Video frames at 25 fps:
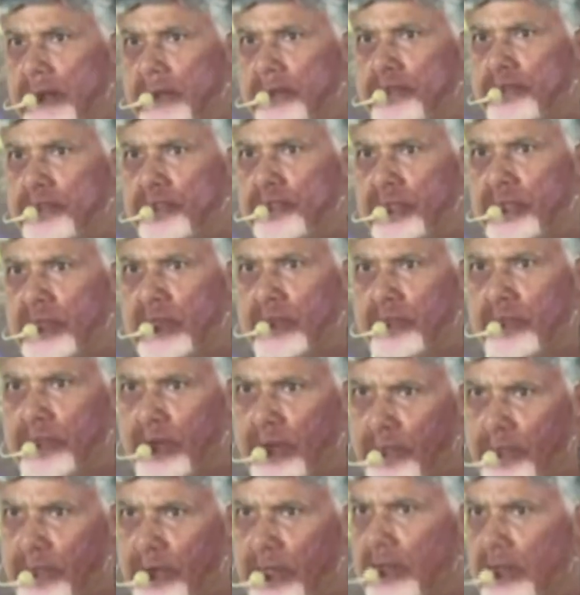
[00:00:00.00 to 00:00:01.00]
కానీ
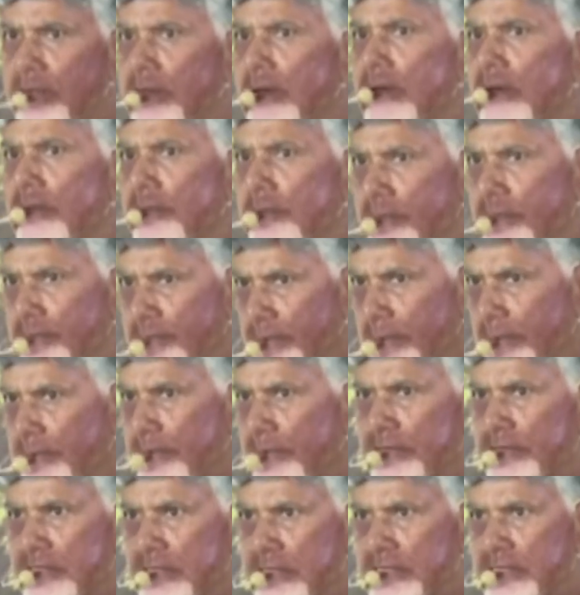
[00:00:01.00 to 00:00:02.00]
పబ్లిక్గా
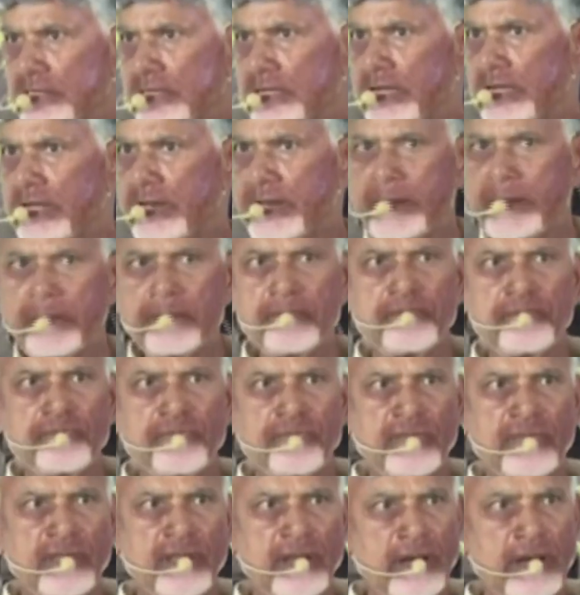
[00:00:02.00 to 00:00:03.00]
పర్పసెస్
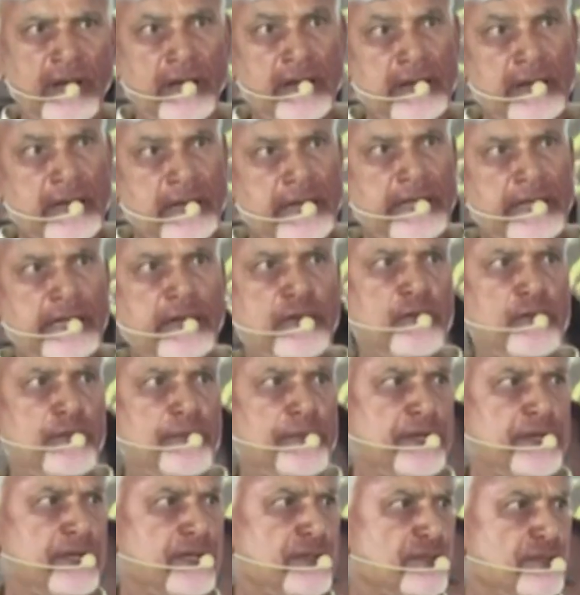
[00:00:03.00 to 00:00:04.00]
తగ్గించాలి అన్నిటికీ
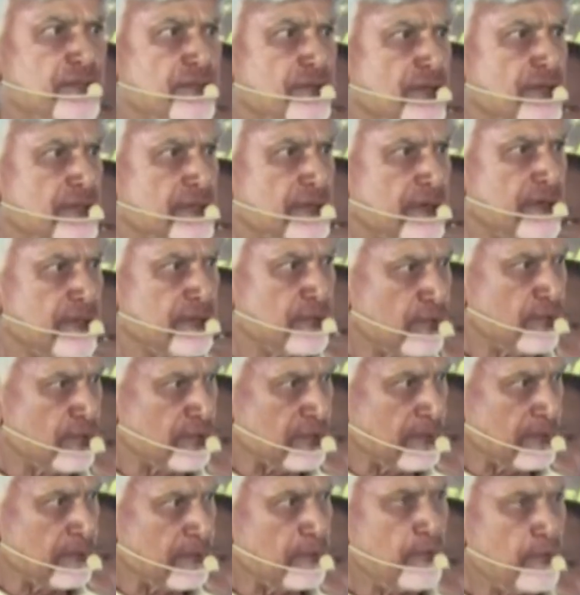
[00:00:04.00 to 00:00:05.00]
ఉపయోగించుకున్న తర్వాత
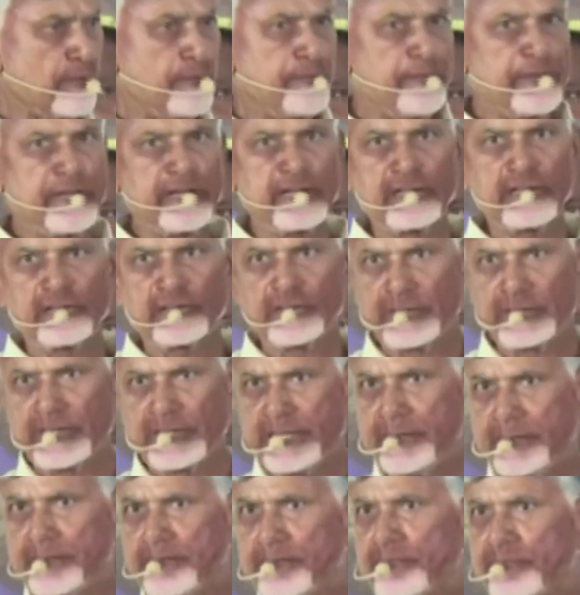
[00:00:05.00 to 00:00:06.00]
కొంత భూమి
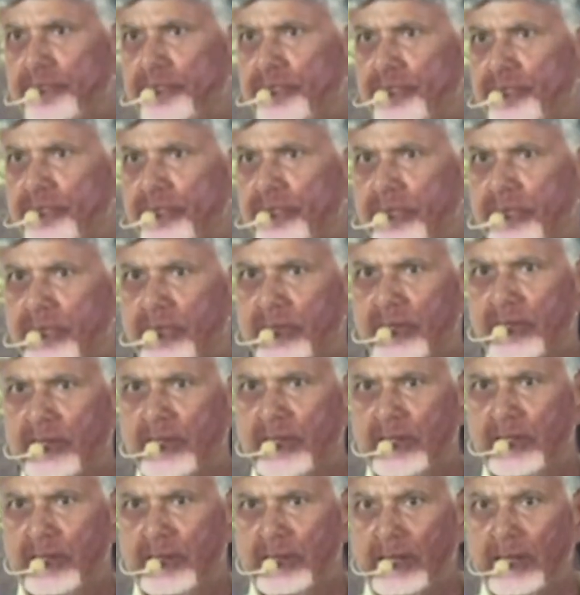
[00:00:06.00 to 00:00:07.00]
మిగులుతుంది
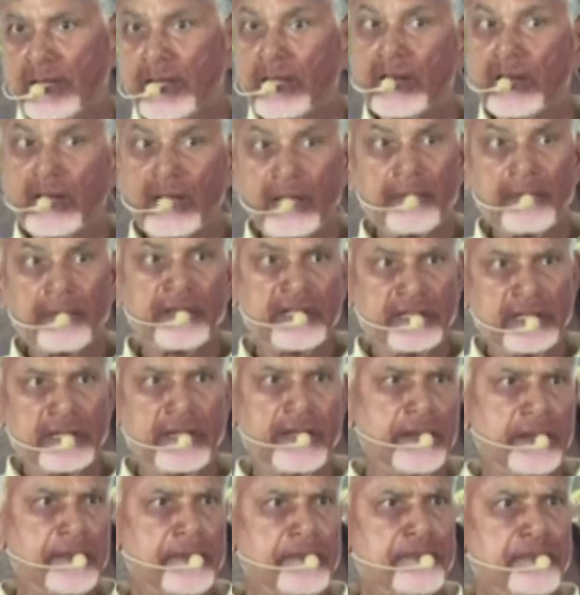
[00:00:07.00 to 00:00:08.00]
దాన్ని
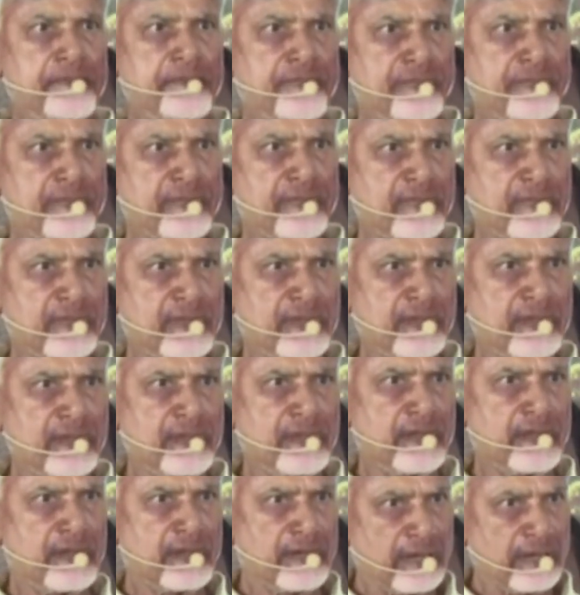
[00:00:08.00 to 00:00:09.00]
అమ్మితే
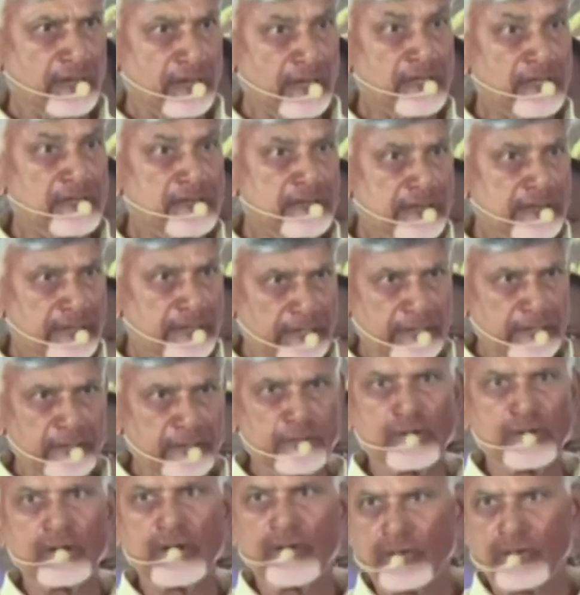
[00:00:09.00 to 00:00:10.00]
ఇక్కడ రాజధాని
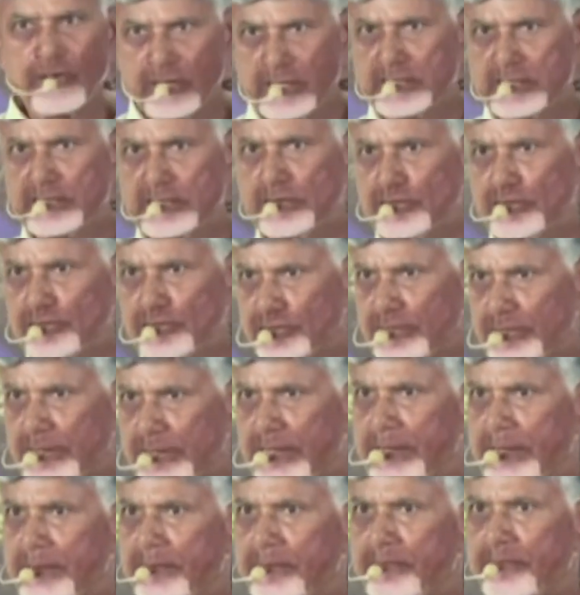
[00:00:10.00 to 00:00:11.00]
కట్టుకునే అవకాశం
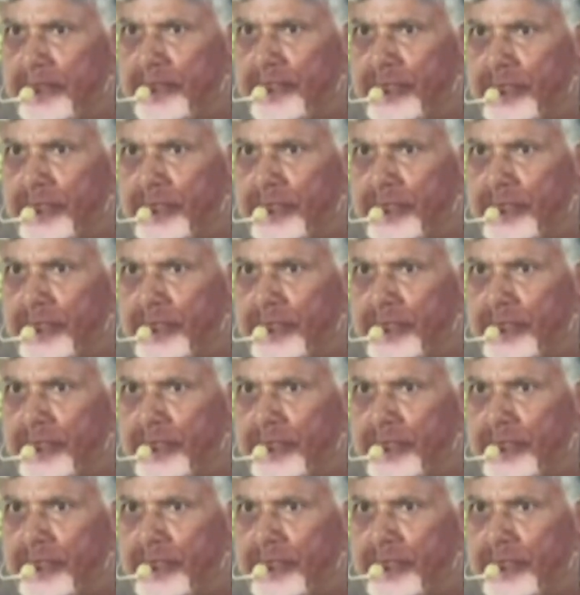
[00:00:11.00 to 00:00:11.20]
వస్తుంది